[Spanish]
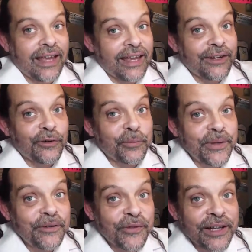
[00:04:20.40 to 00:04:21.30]
en no
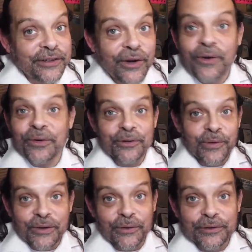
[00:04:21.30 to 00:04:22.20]

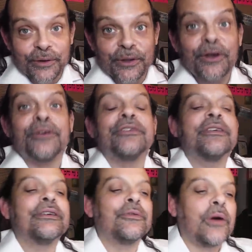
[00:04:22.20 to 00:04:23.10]
hay otro Dios,
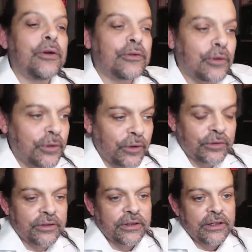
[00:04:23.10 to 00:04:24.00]
no hay otro
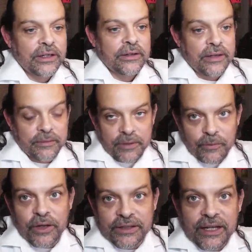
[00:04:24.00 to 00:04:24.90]
Dios el
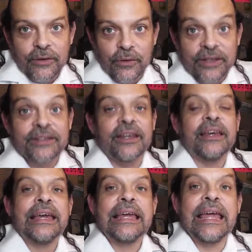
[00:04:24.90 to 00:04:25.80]
mismo leterno Eterno lo dice,
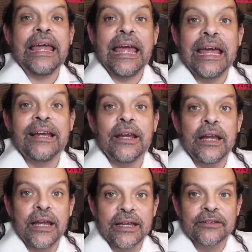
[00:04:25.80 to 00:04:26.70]
que Él
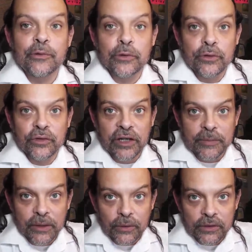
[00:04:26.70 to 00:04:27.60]
es nuestro
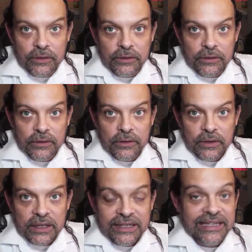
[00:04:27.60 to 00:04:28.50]
Salvador.
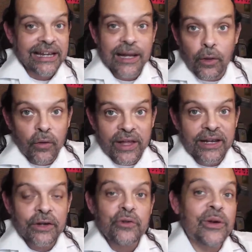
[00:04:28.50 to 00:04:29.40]
Y al lado de
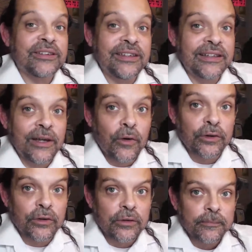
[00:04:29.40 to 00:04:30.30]
Él no existe
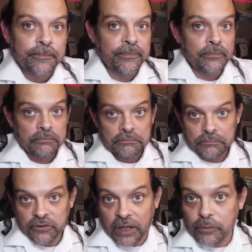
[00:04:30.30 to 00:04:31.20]
otro.
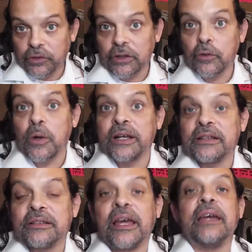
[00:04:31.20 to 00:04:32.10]
Salmo
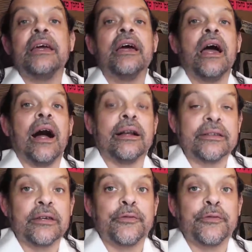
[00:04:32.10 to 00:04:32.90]
146. Al